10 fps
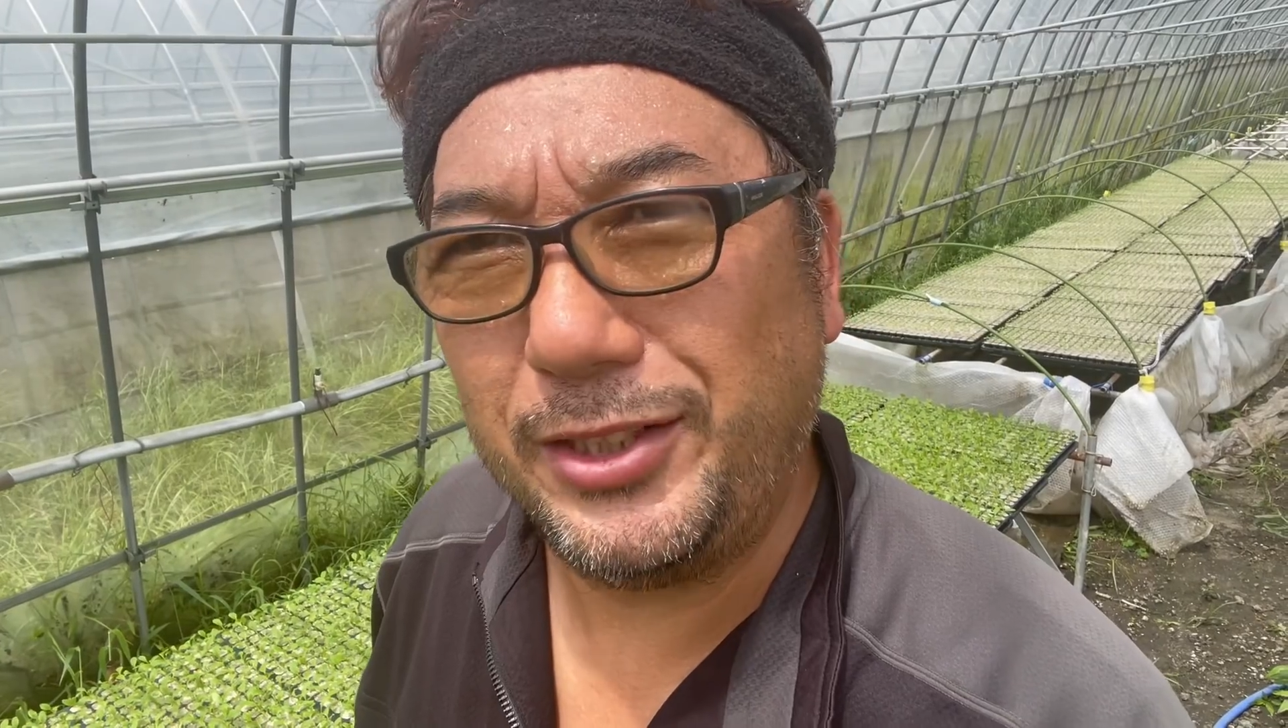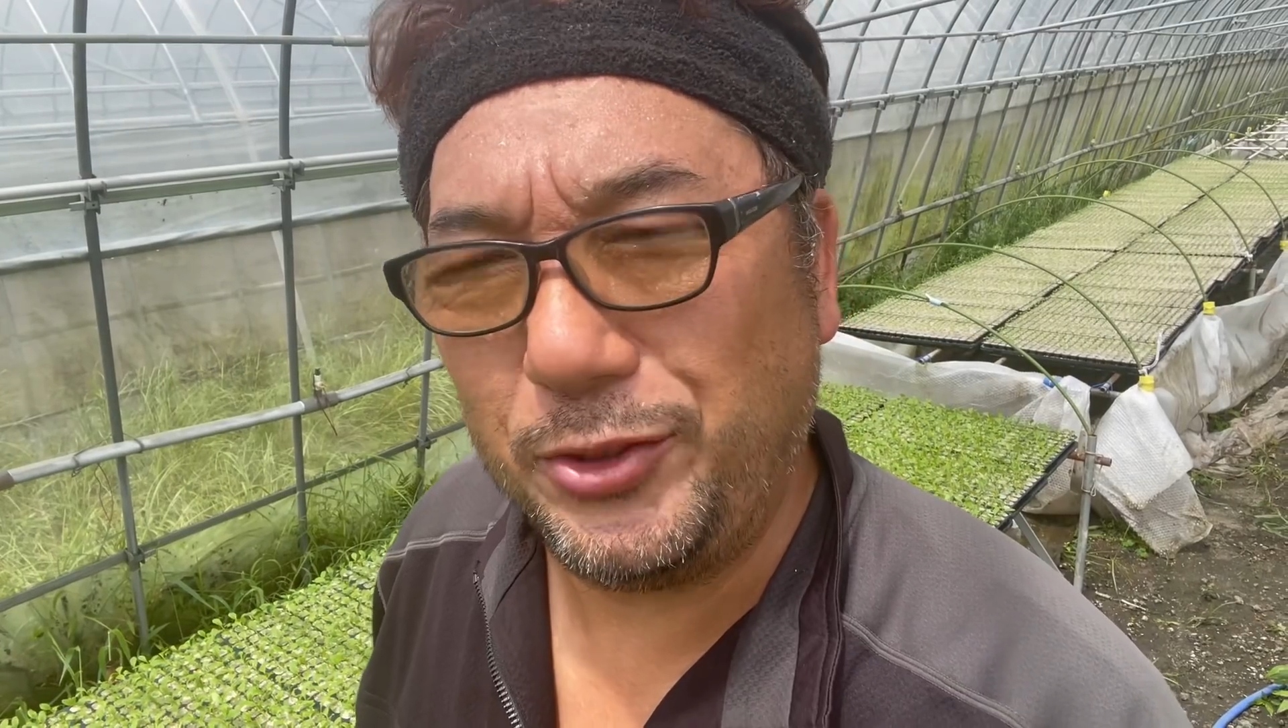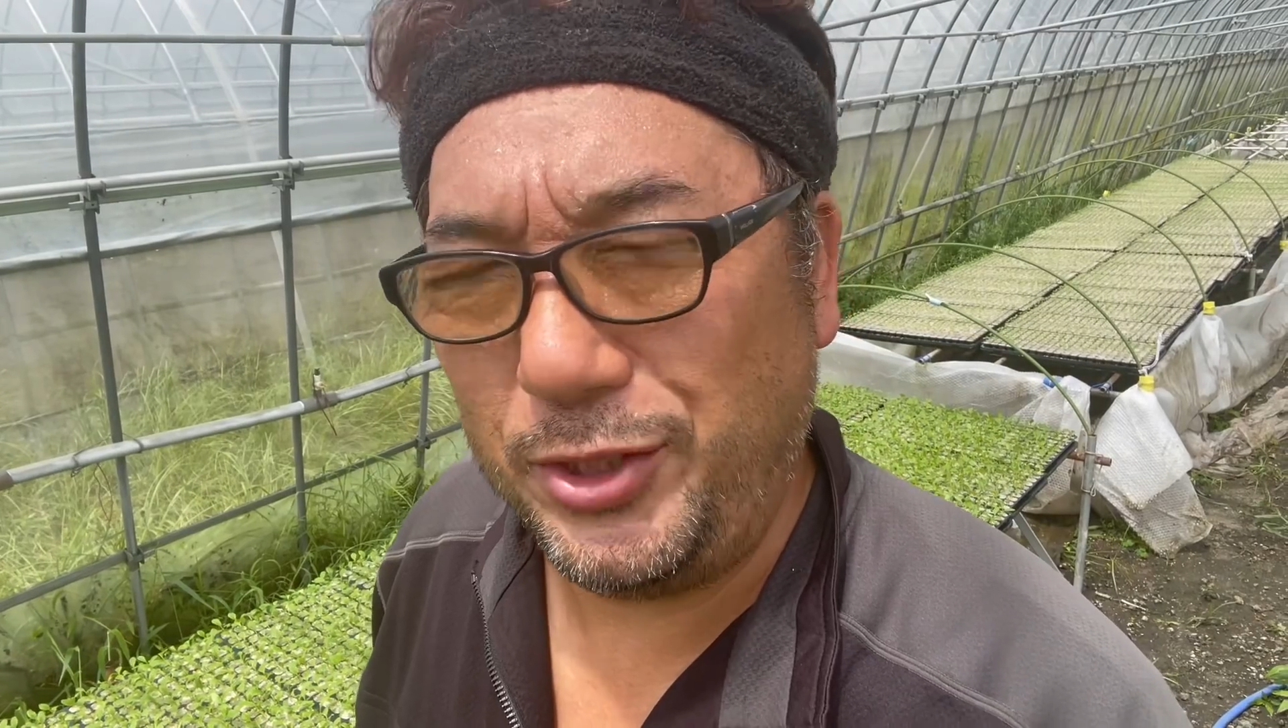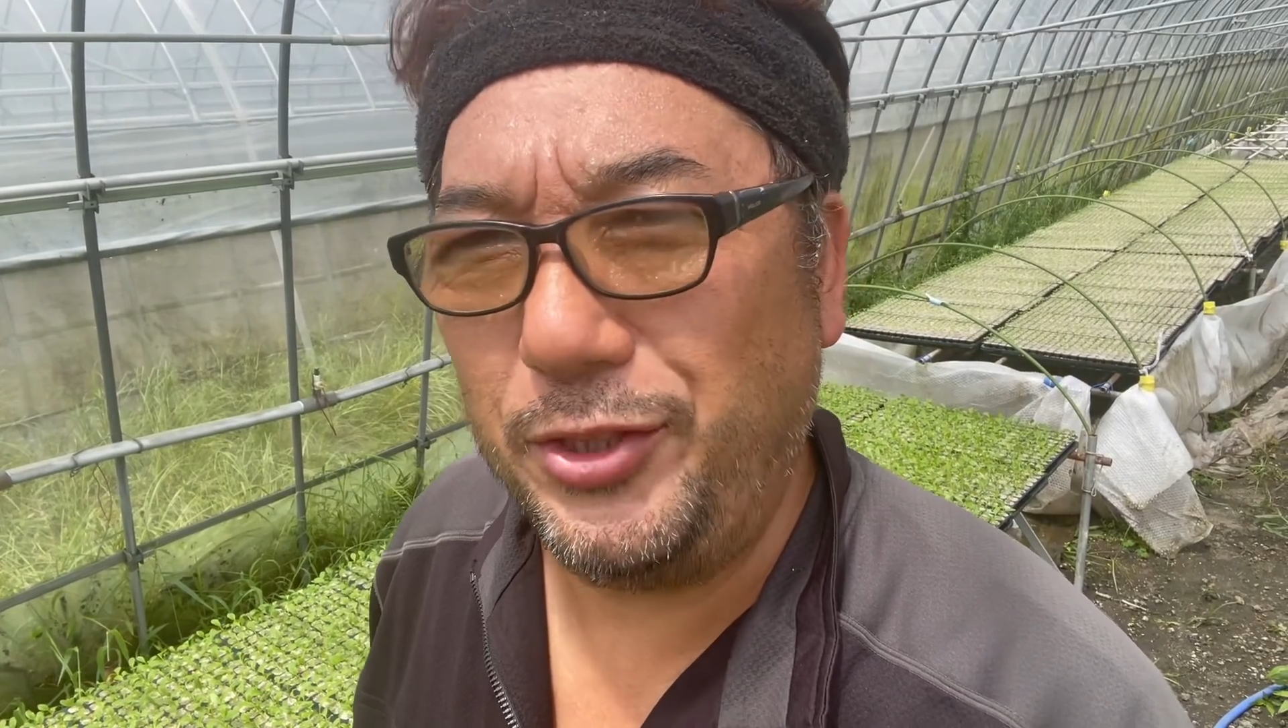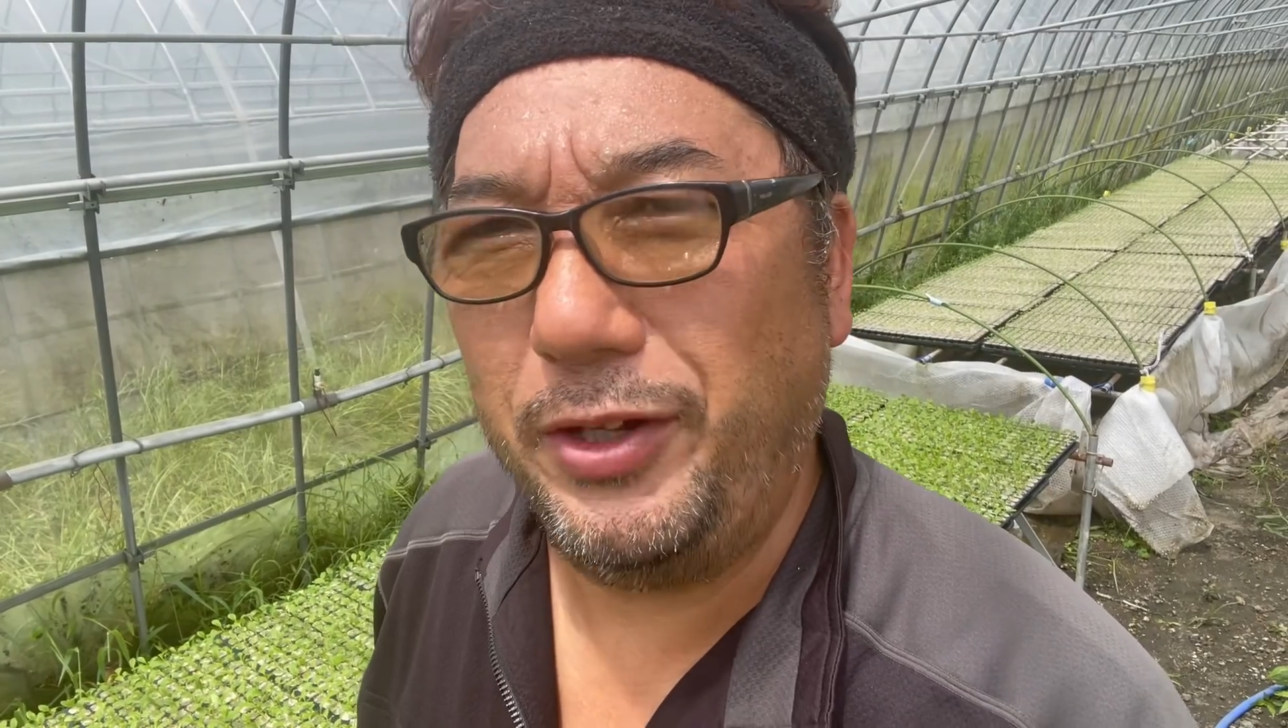
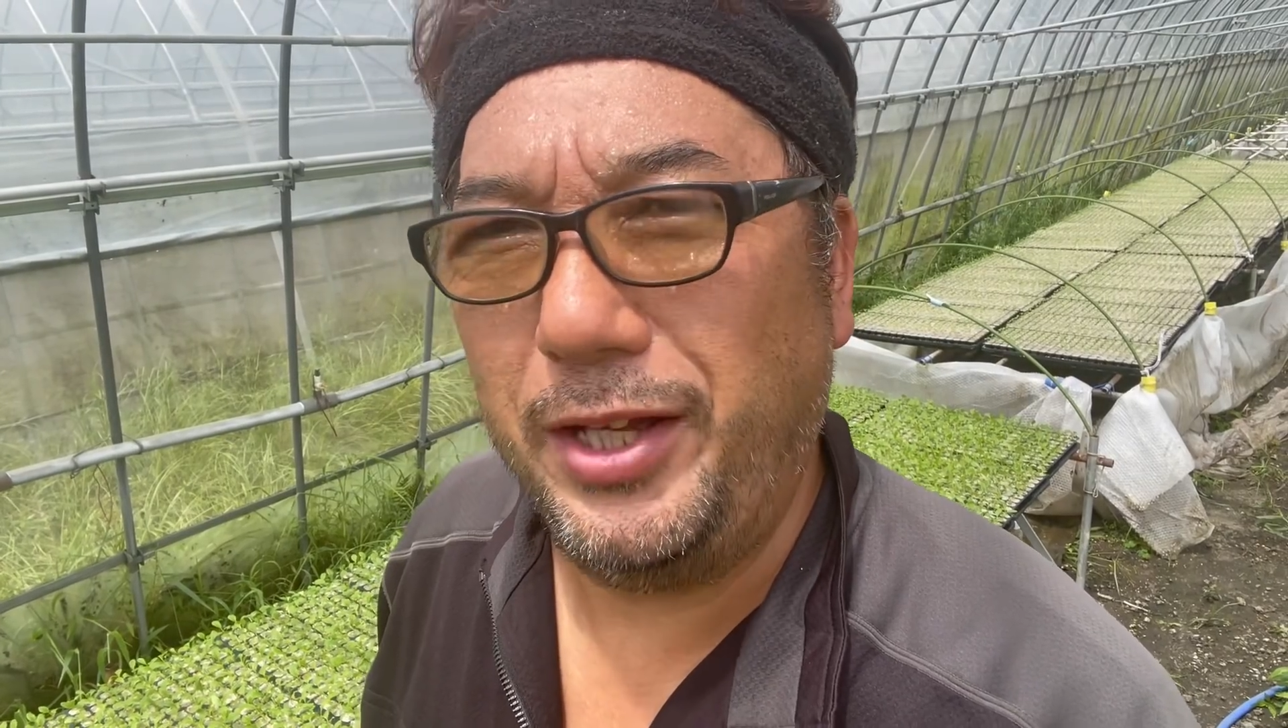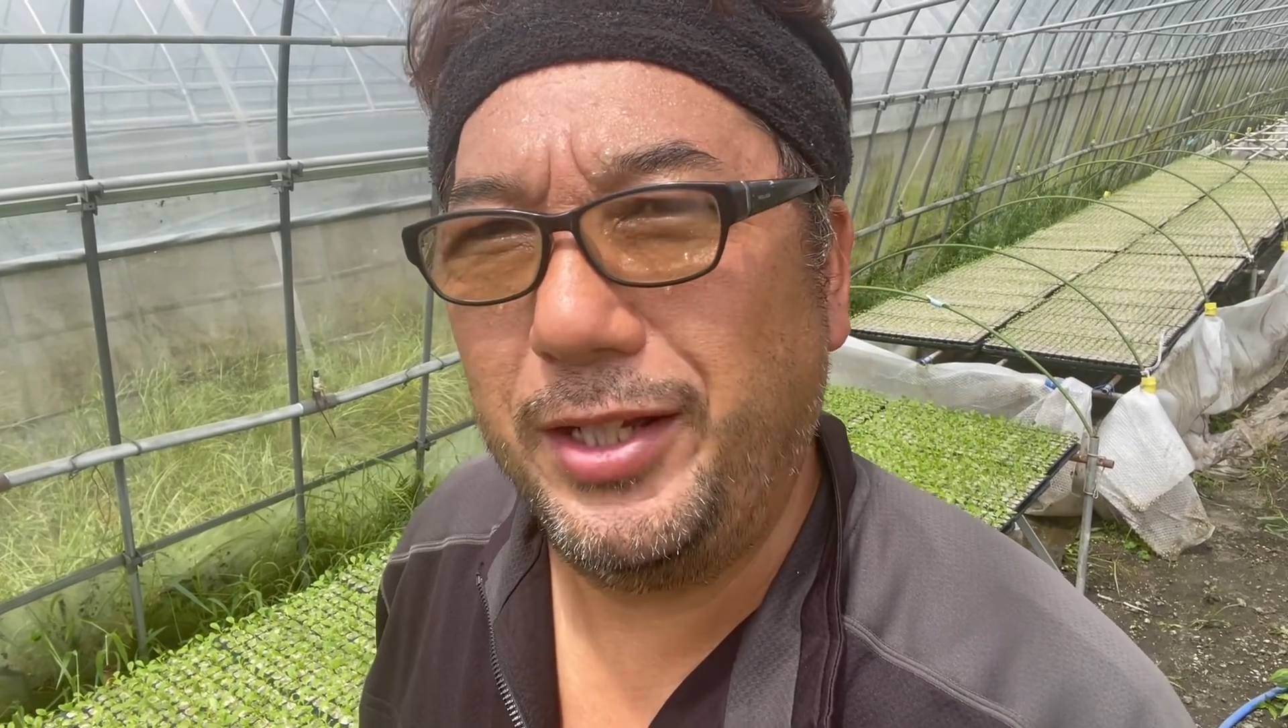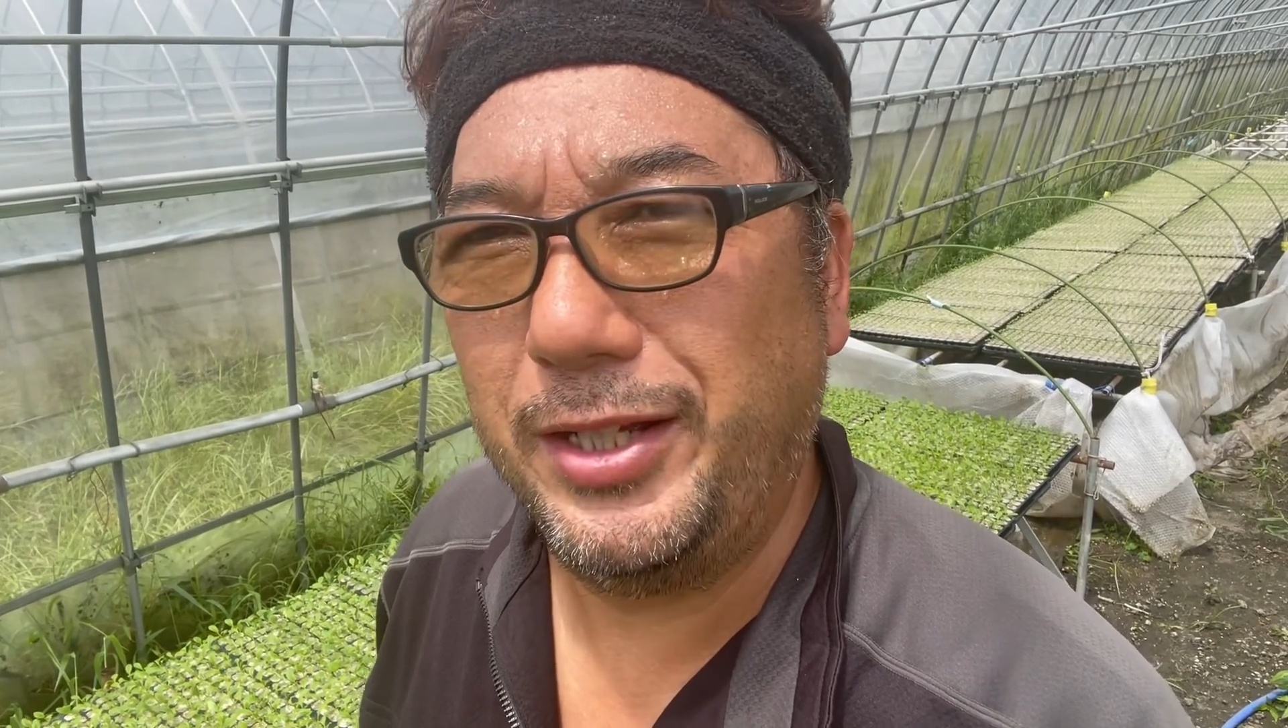時には